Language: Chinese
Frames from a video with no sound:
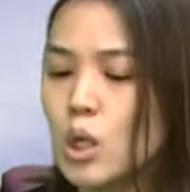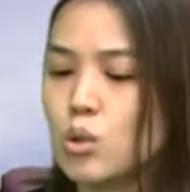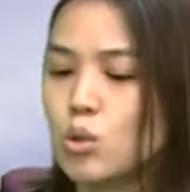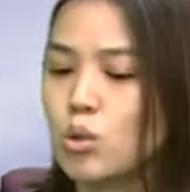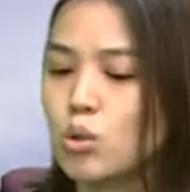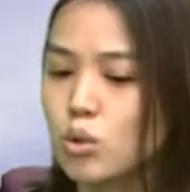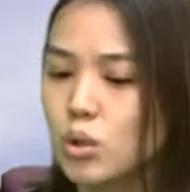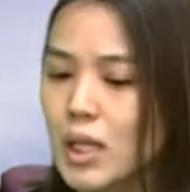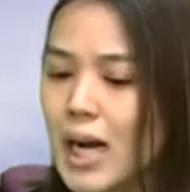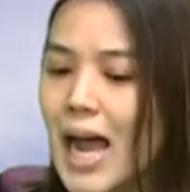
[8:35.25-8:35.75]

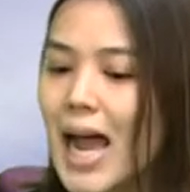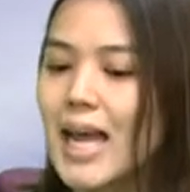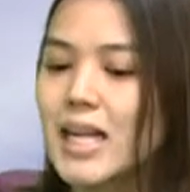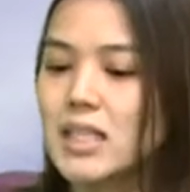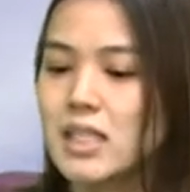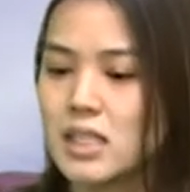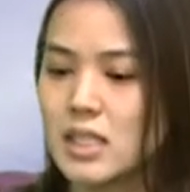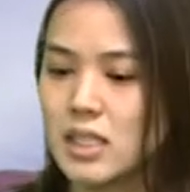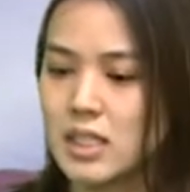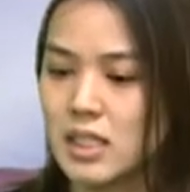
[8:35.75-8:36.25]
所以我就
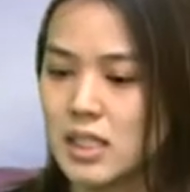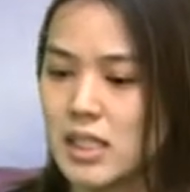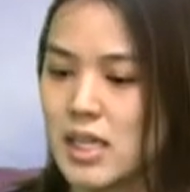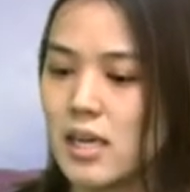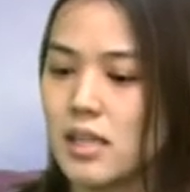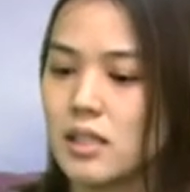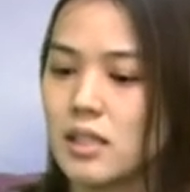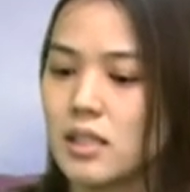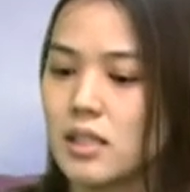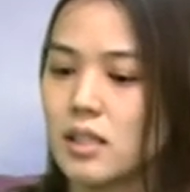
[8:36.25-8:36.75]
开始
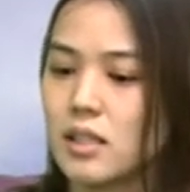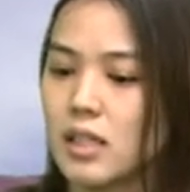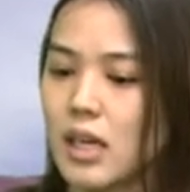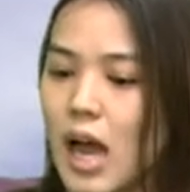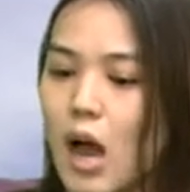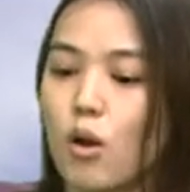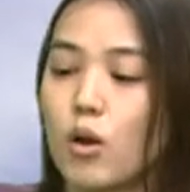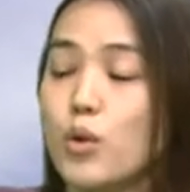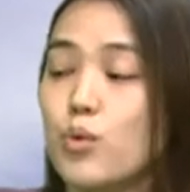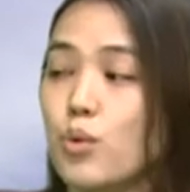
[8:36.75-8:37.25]
先了
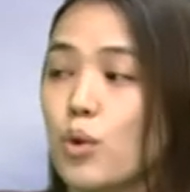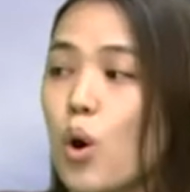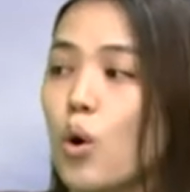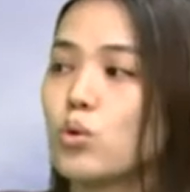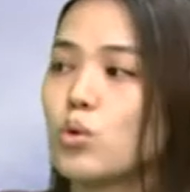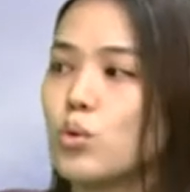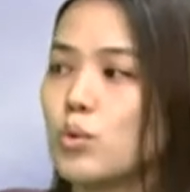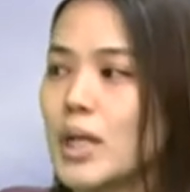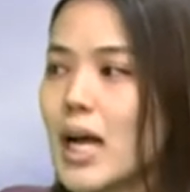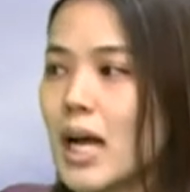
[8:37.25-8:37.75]
考了
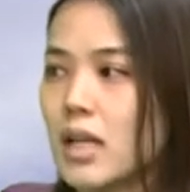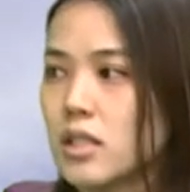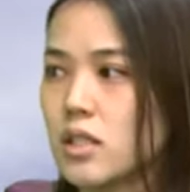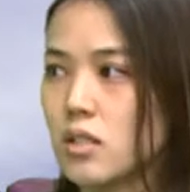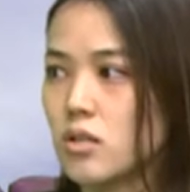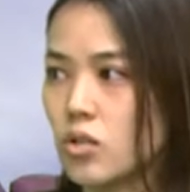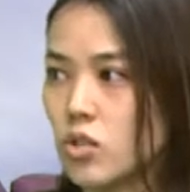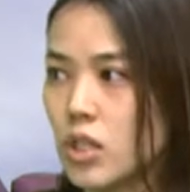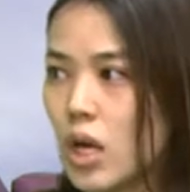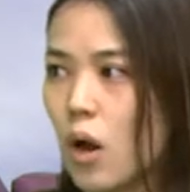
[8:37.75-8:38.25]
空中瑜伽的
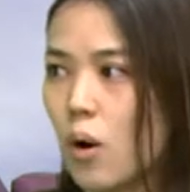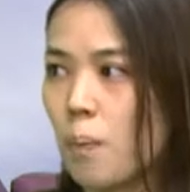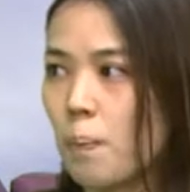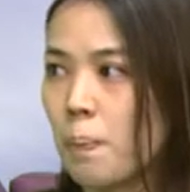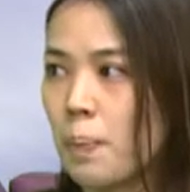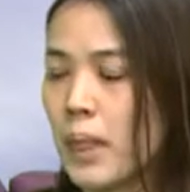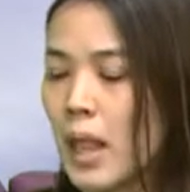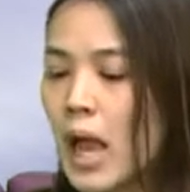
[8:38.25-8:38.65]
证照。